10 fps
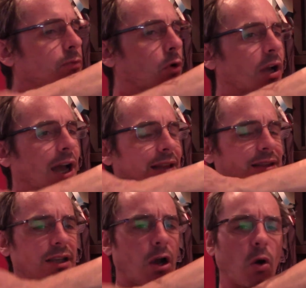Woche
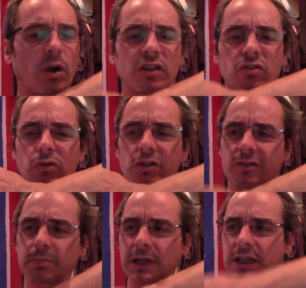hatte ich auch eine
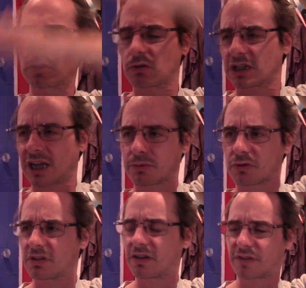Sonntagspredigt und ich habe
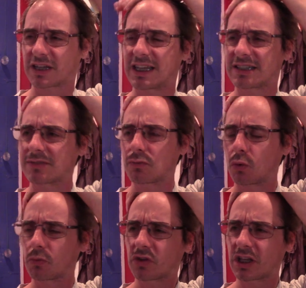schon wieder vergessen,
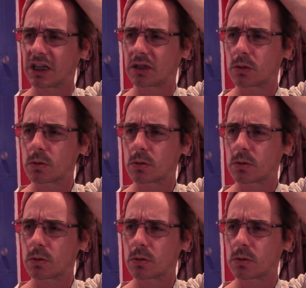worum es geht.